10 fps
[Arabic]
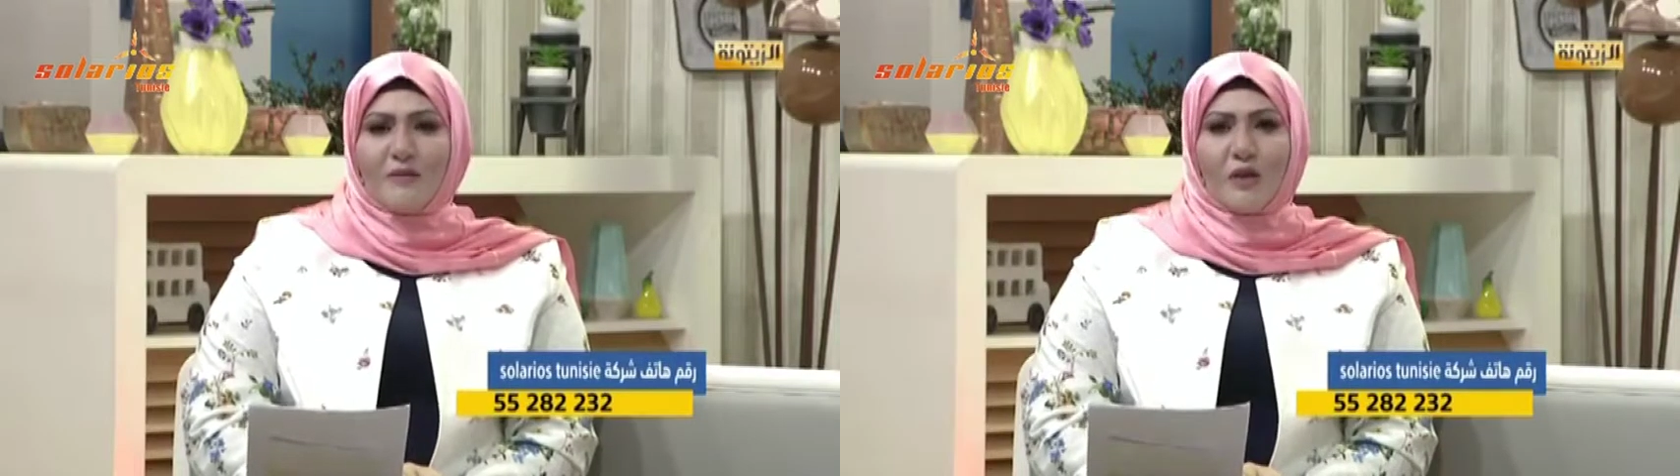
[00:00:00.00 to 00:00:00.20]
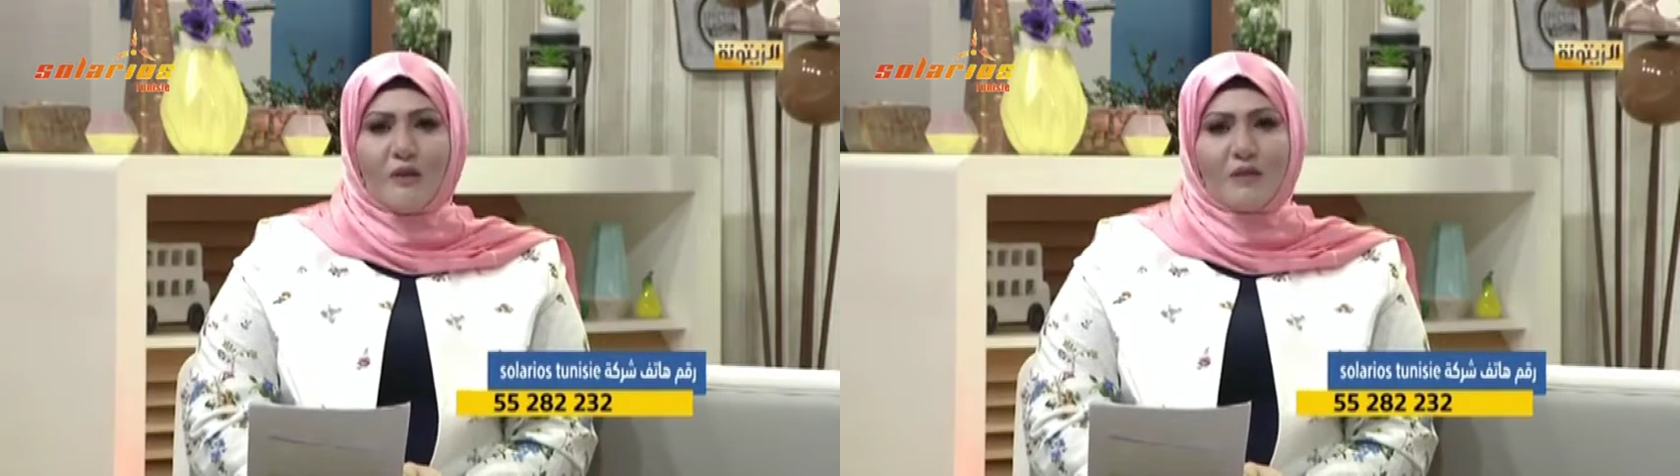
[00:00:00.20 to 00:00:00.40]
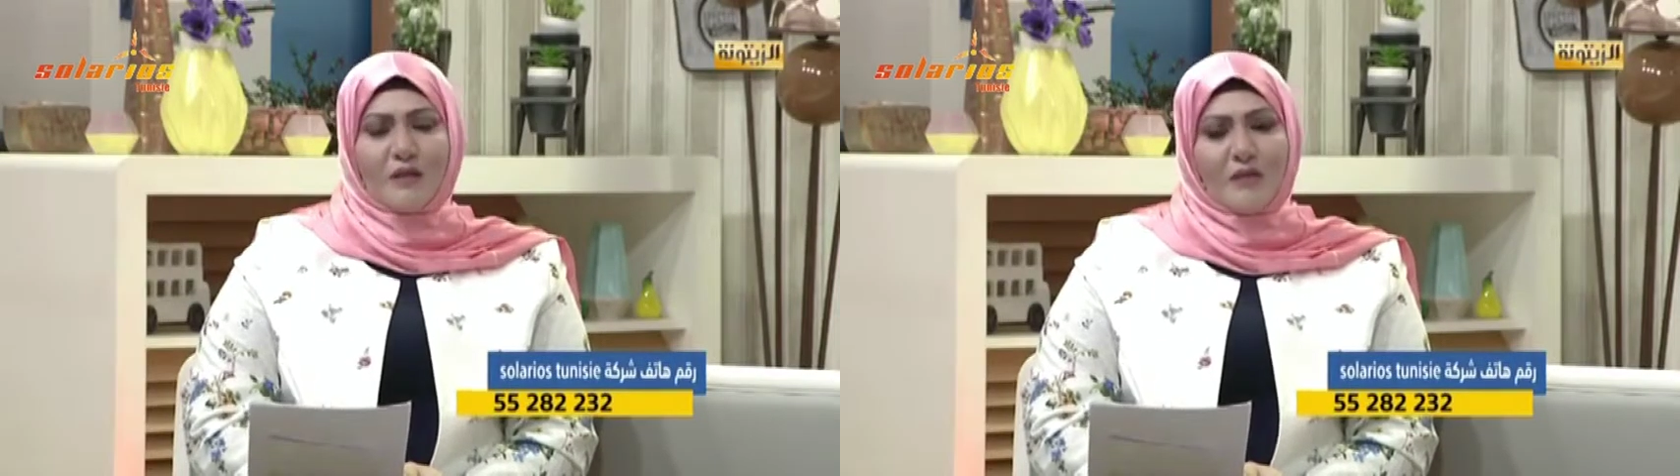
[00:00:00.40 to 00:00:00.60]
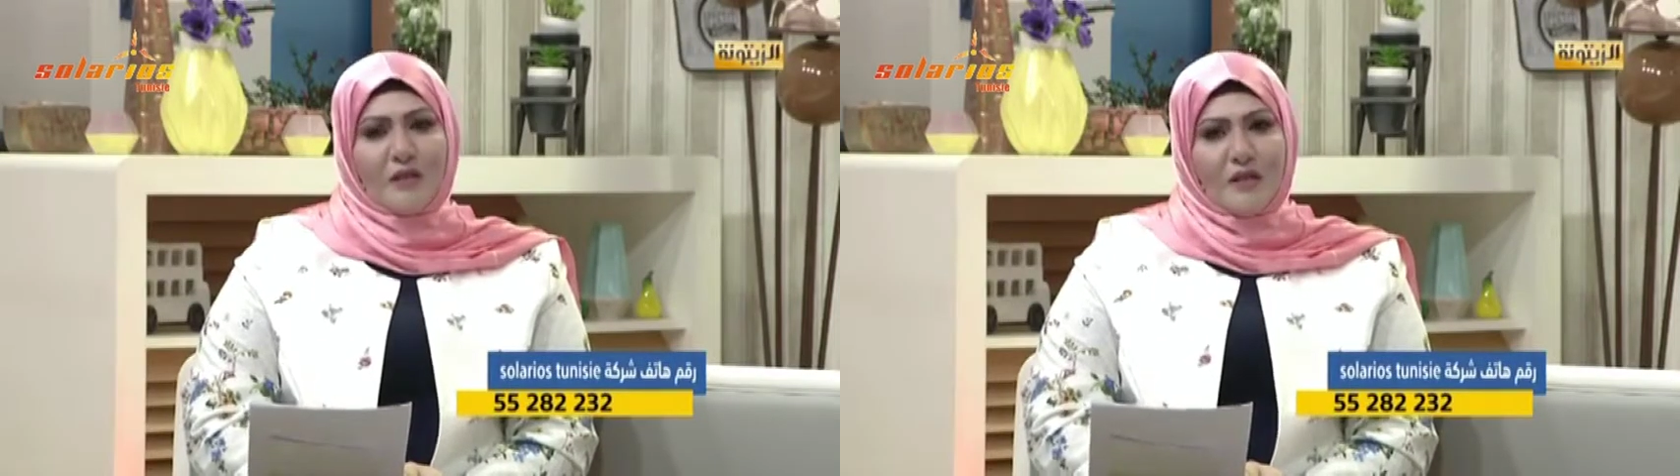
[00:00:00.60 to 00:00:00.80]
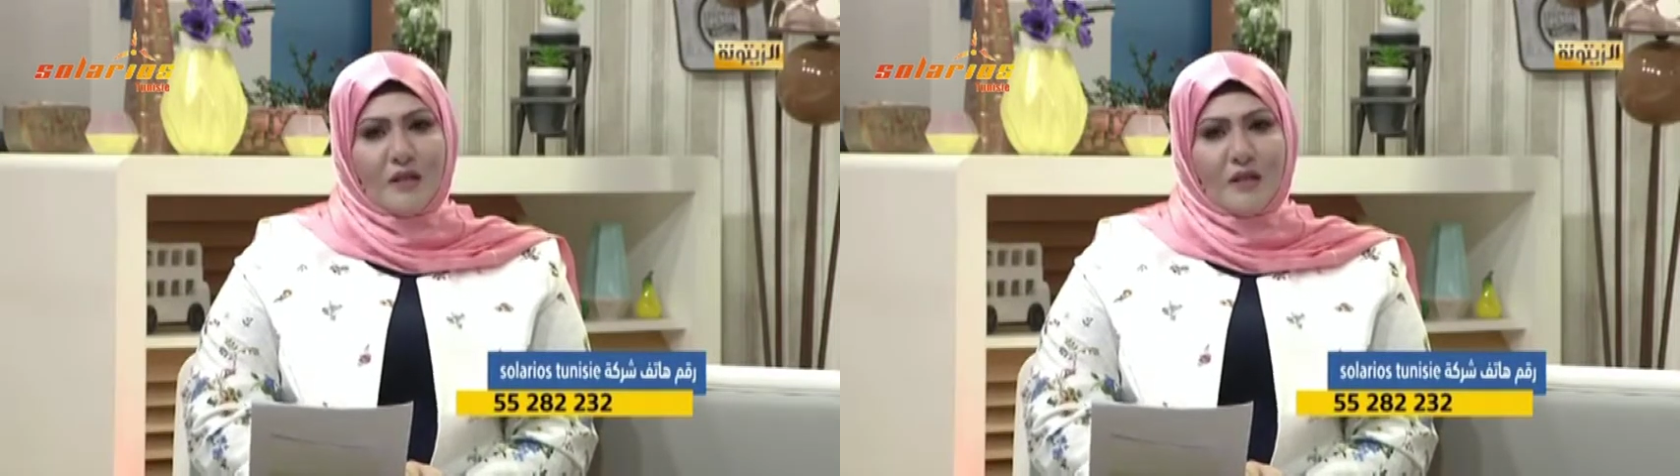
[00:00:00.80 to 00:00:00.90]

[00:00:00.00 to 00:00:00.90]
55